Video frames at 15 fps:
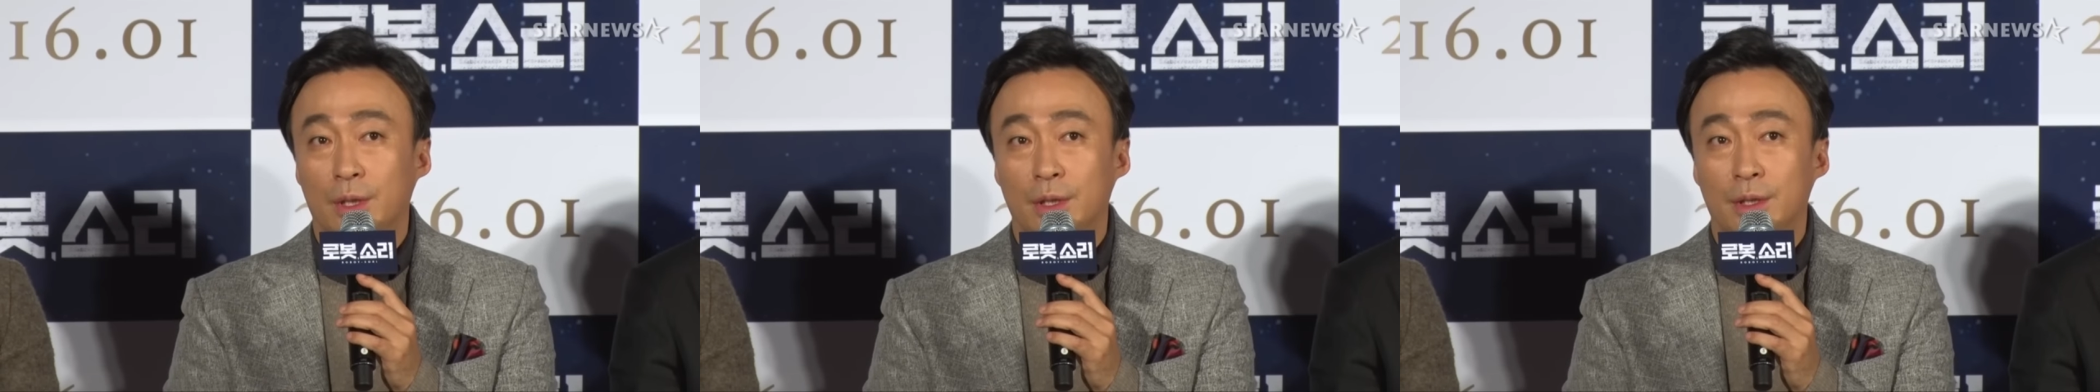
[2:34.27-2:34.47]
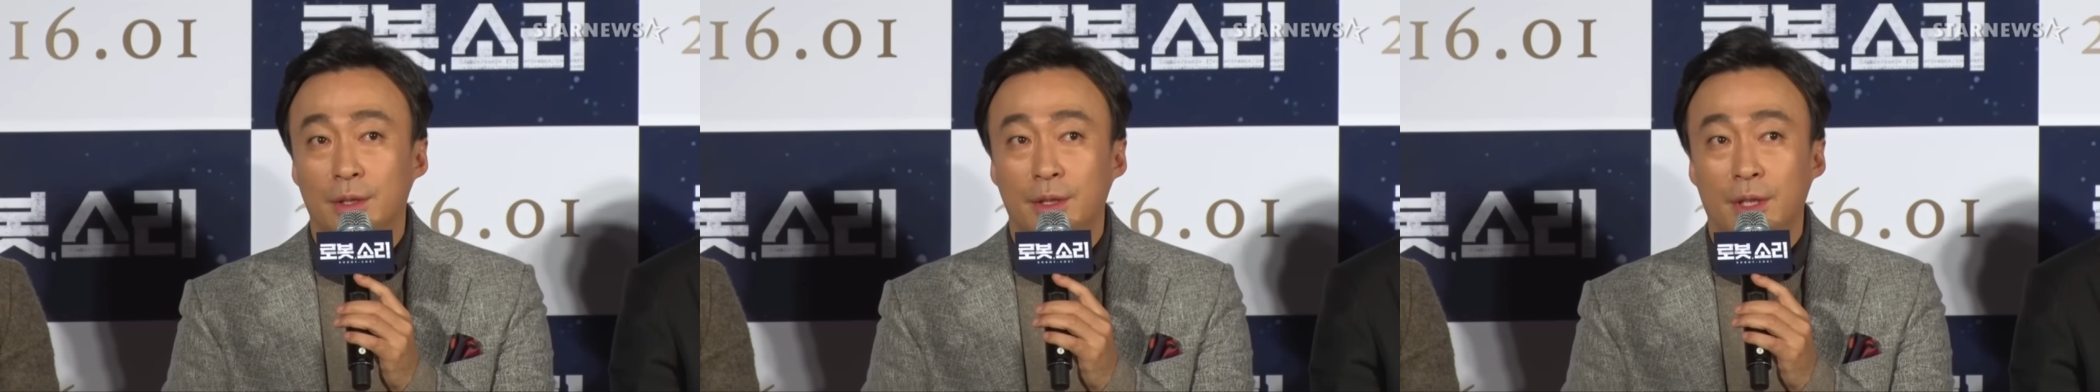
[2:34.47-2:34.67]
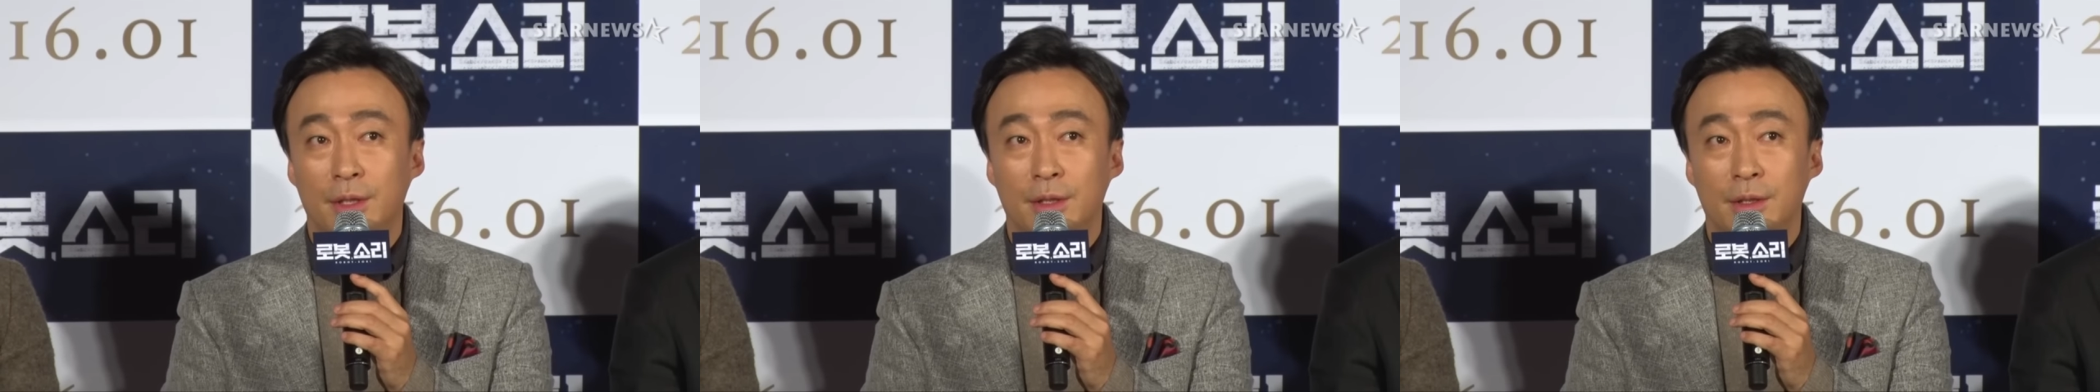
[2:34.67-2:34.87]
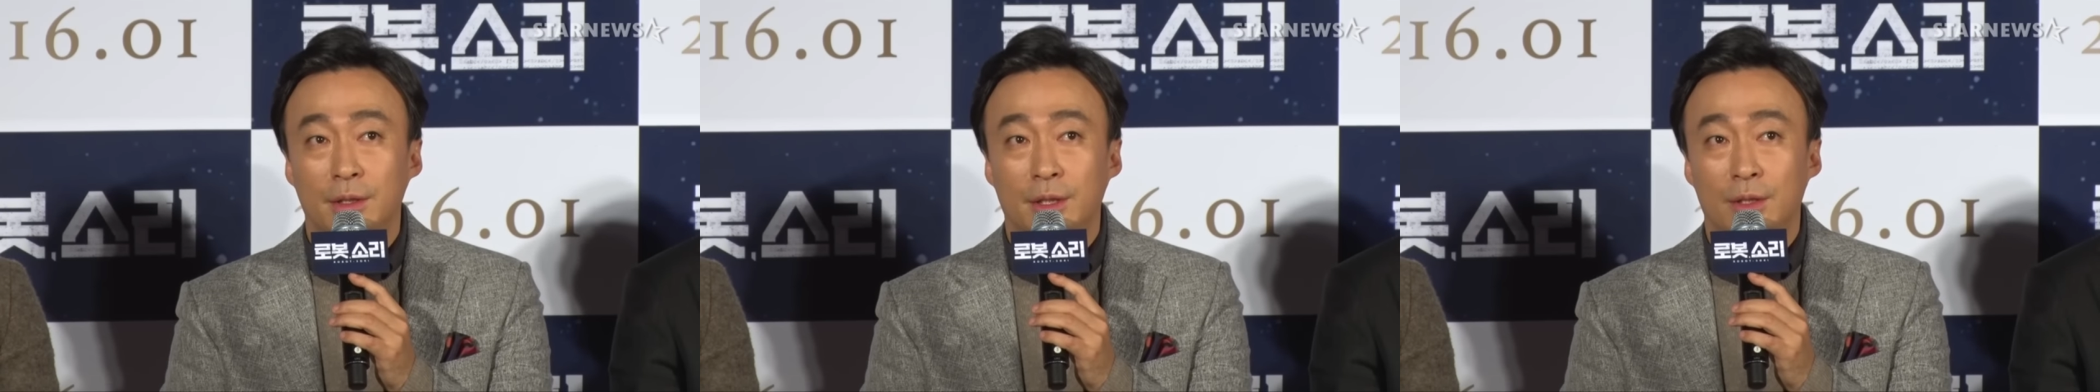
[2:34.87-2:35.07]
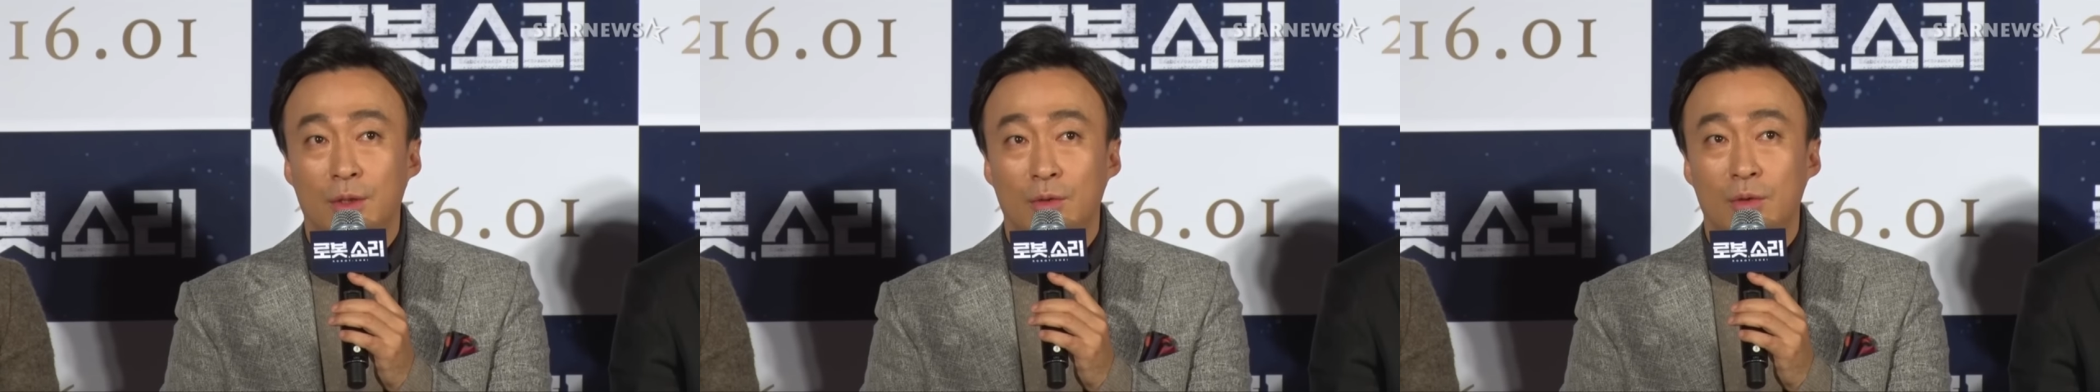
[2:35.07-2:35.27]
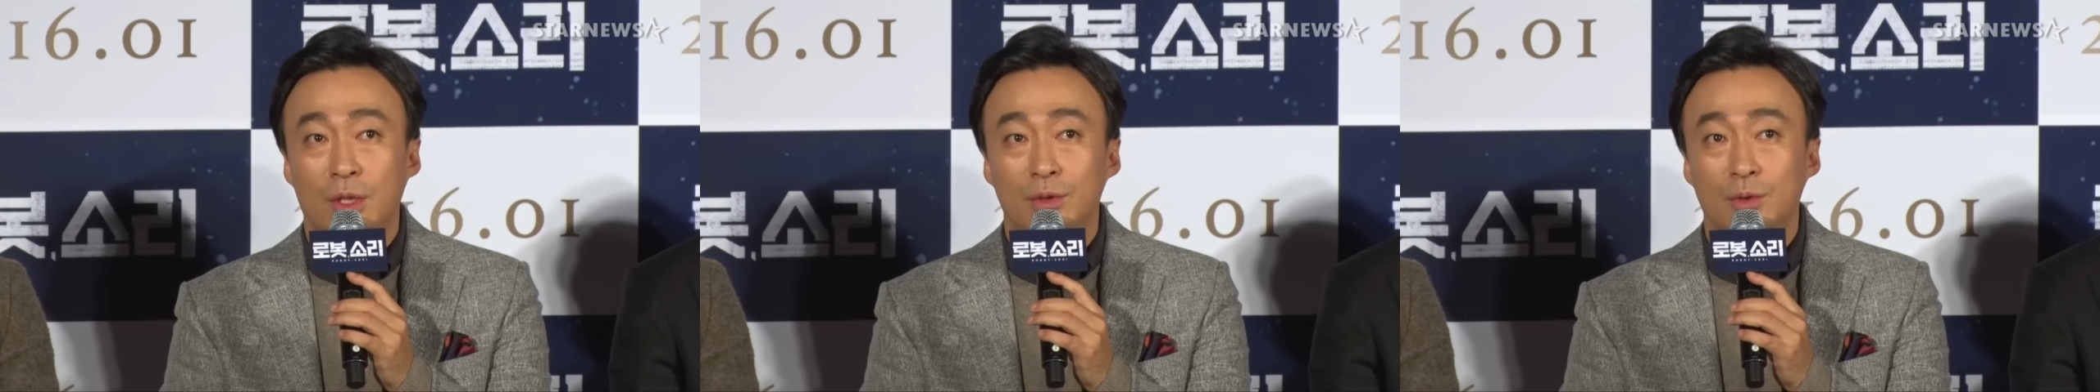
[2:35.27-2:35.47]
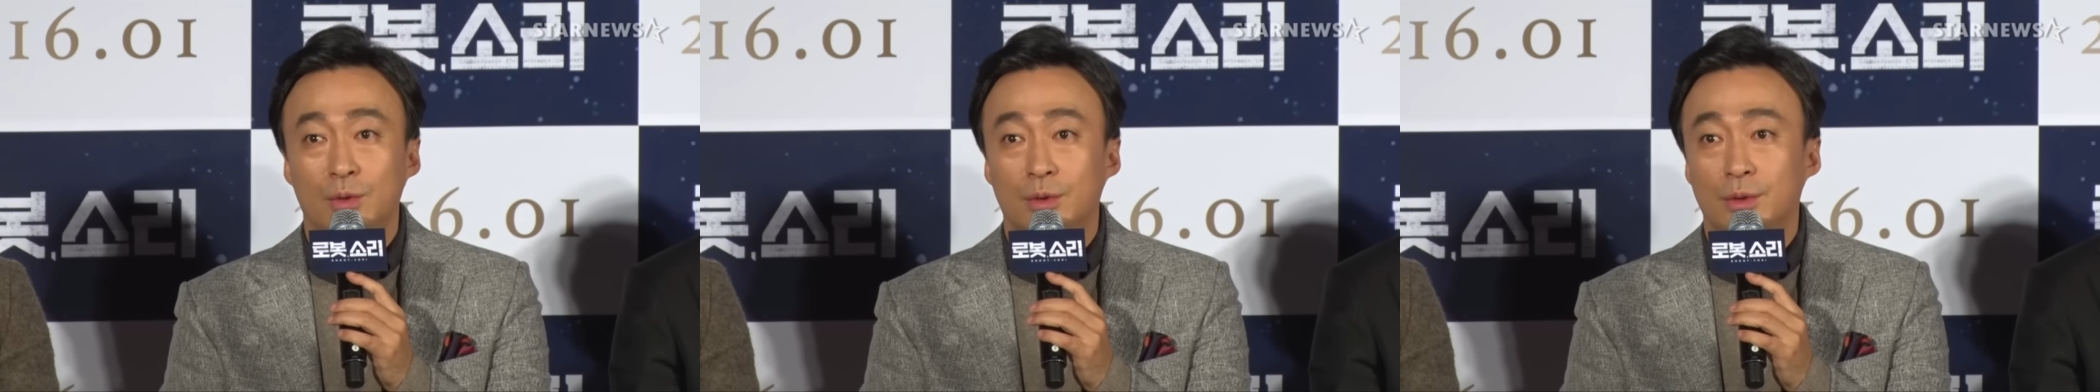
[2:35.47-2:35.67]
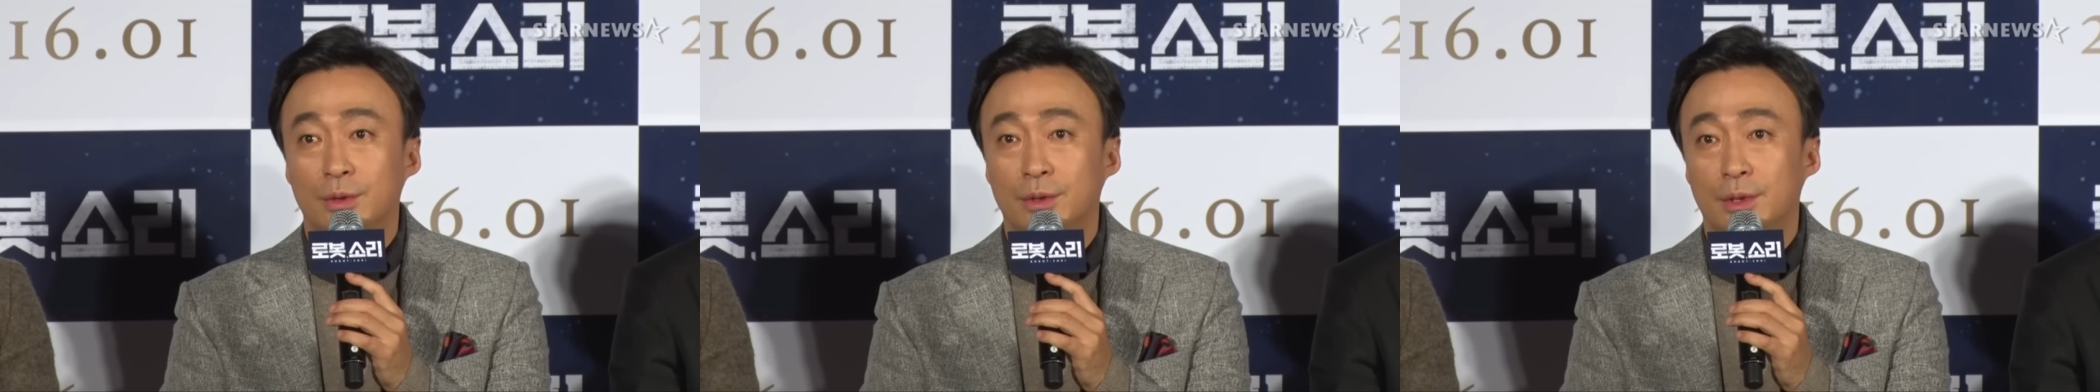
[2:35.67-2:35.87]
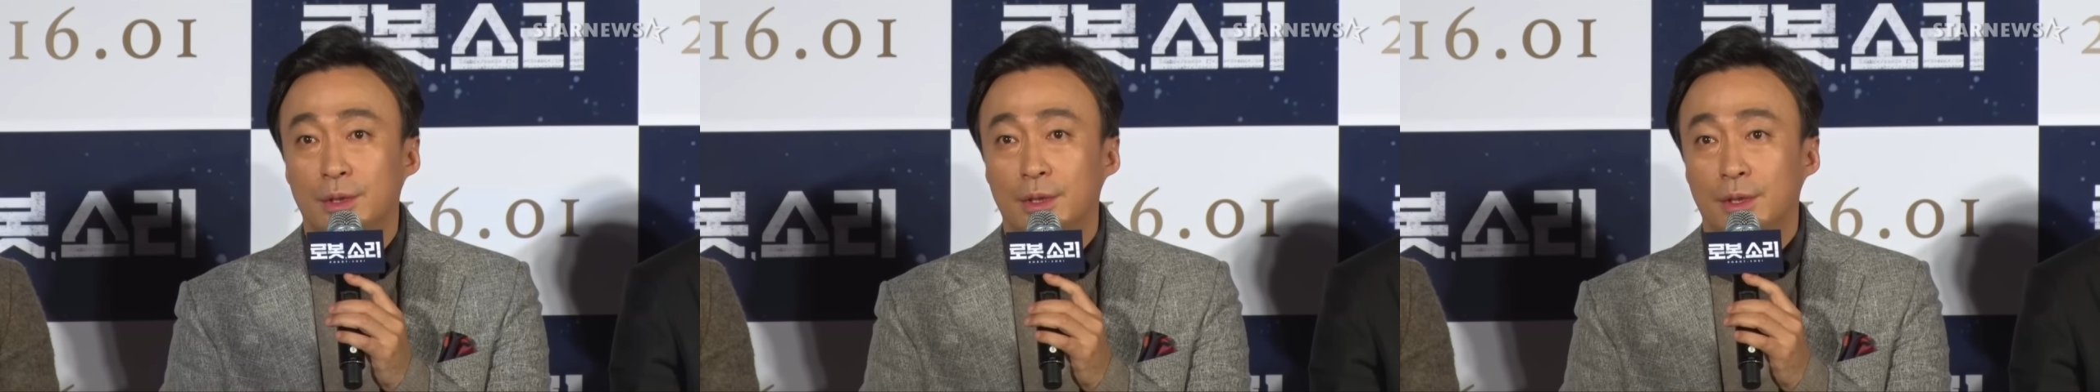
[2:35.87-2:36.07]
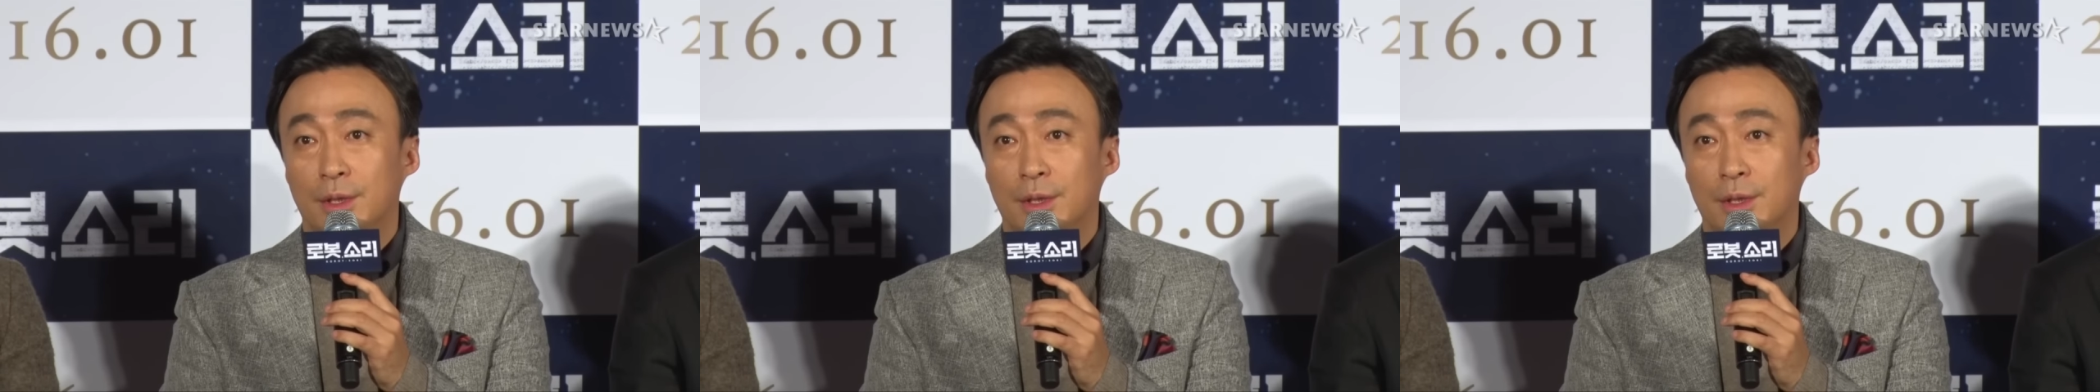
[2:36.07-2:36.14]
했는데 결과적으로는